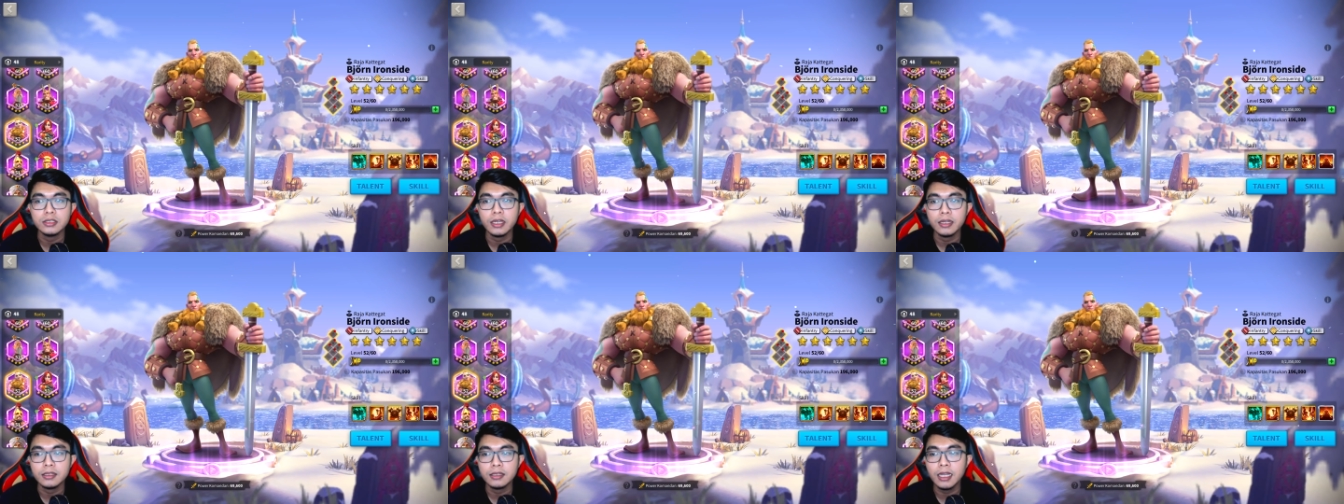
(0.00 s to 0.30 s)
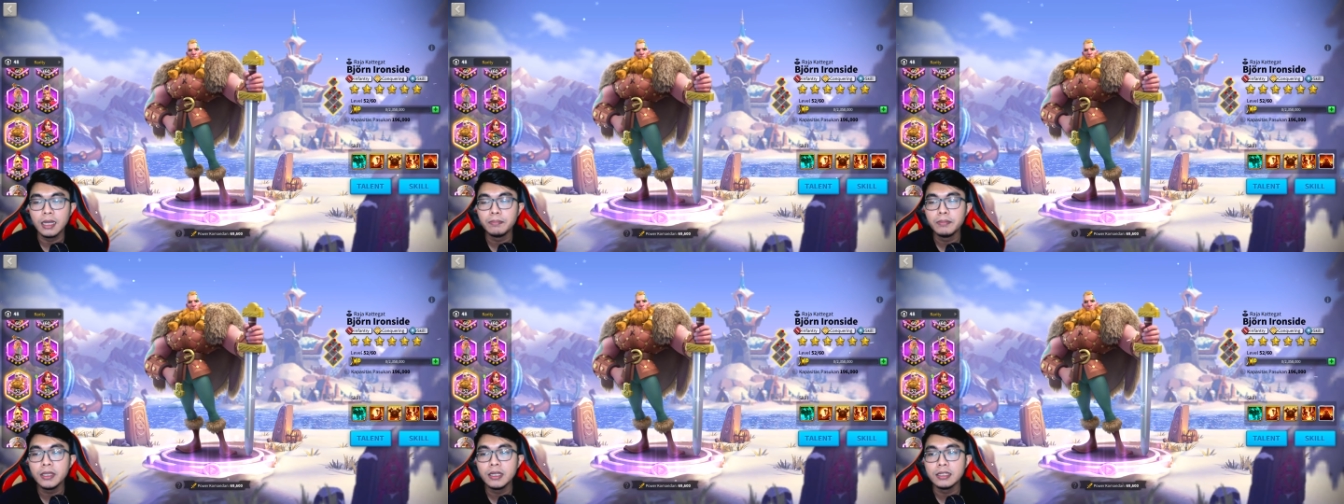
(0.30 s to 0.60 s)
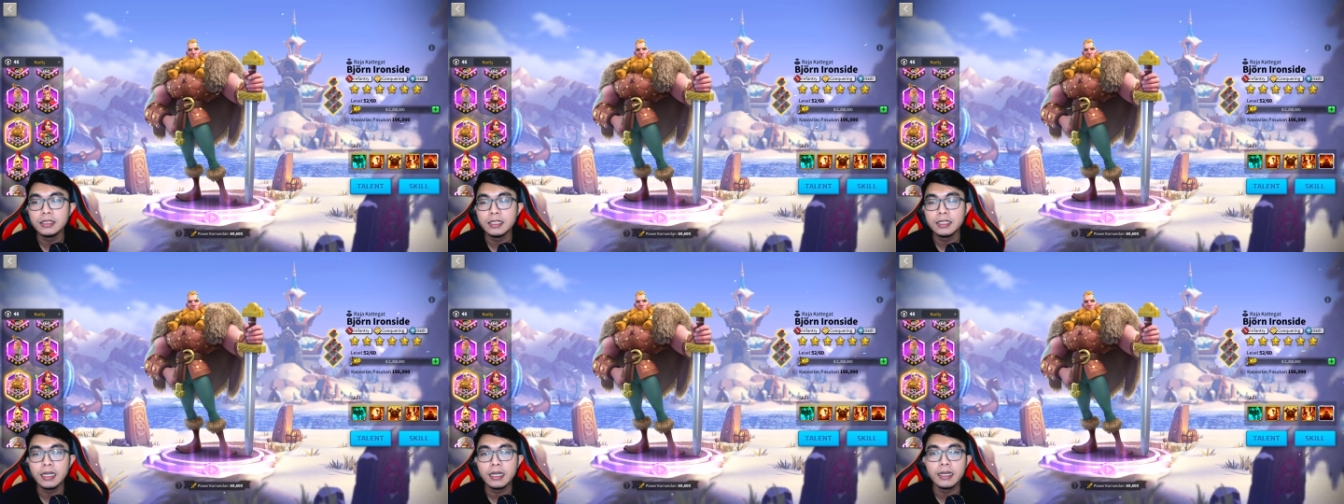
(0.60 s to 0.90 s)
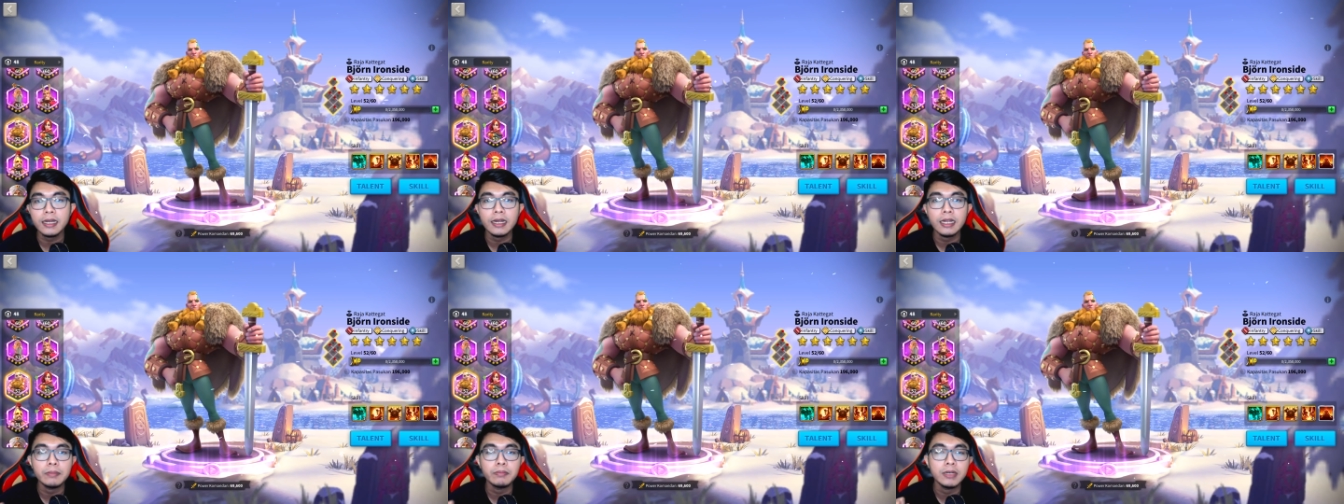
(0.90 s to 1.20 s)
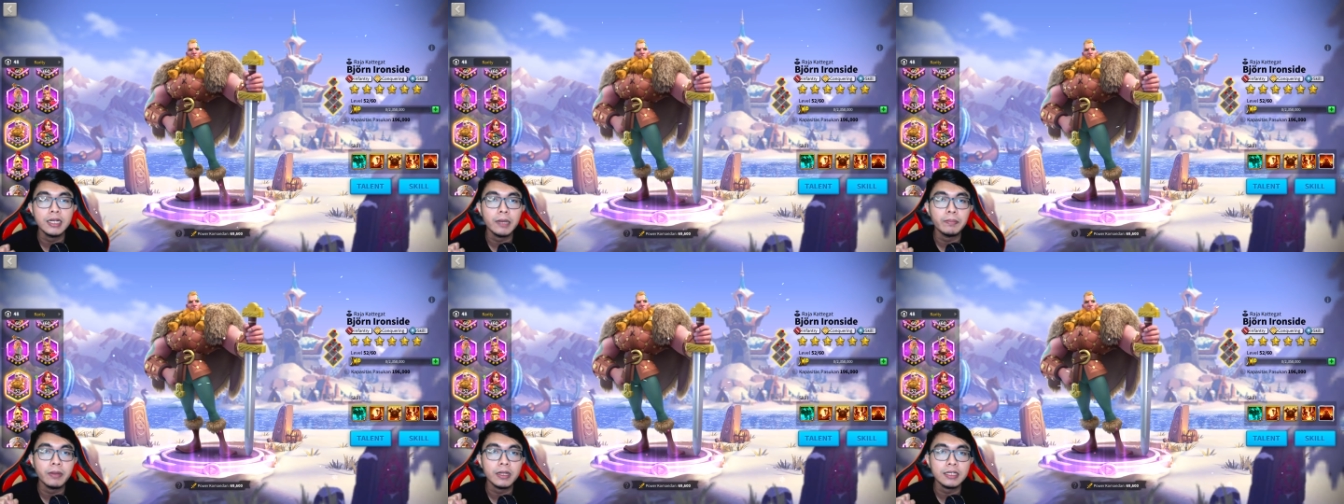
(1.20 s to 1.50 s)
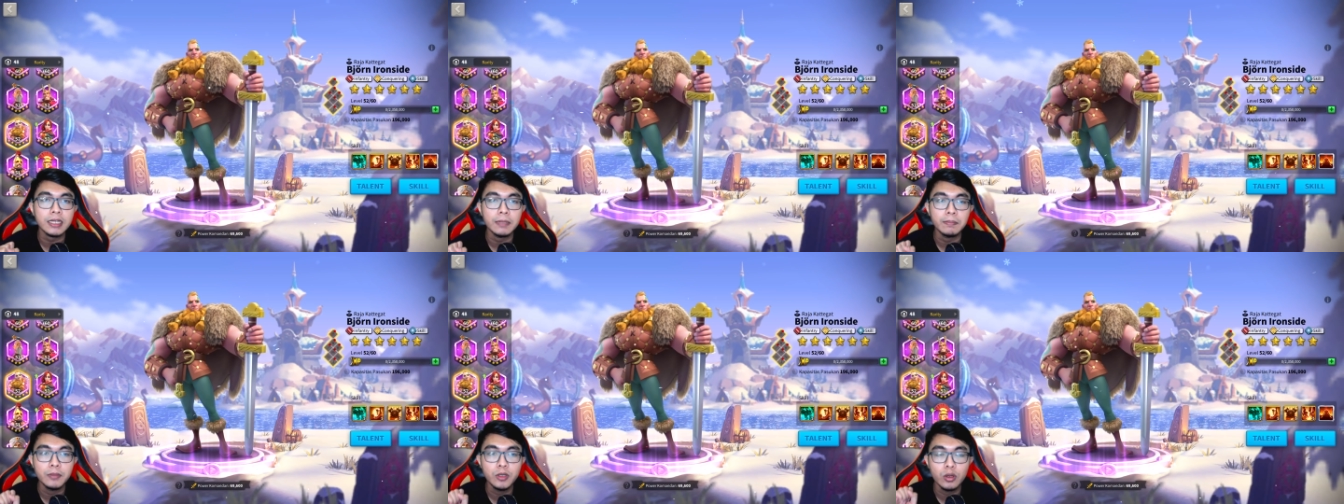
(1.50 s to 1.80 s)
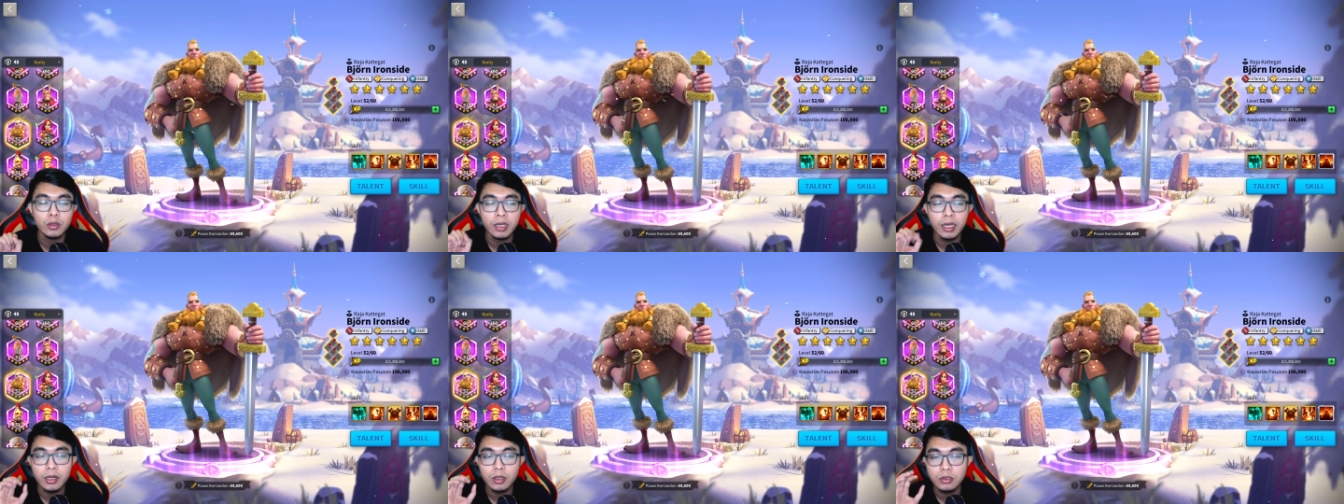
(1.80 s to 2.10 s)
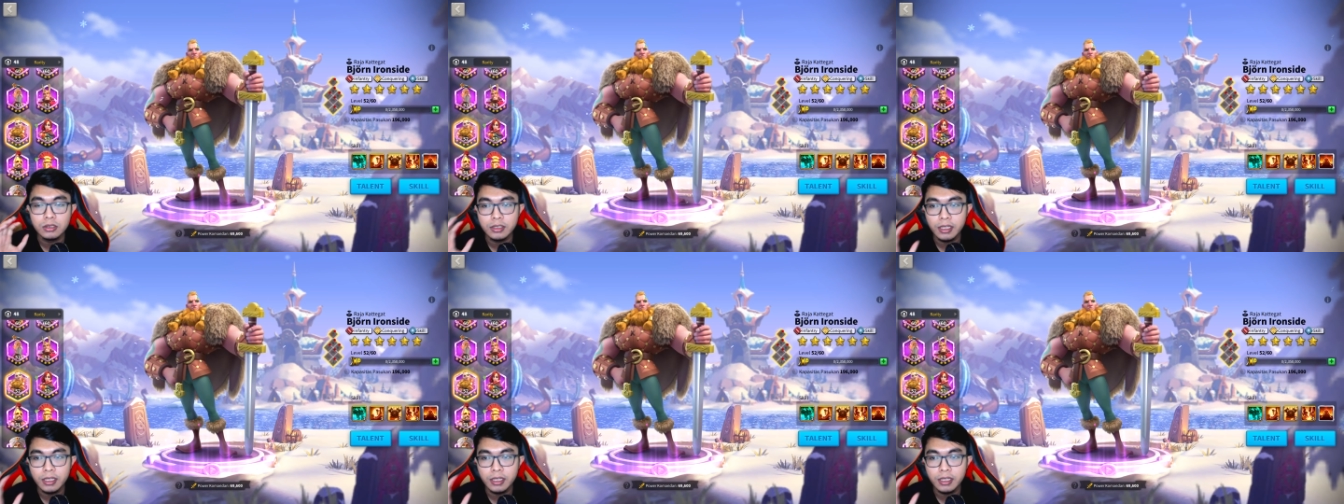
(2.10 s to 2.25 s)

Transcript: Tapi ketika kalian mendapatkan Bjorn Iron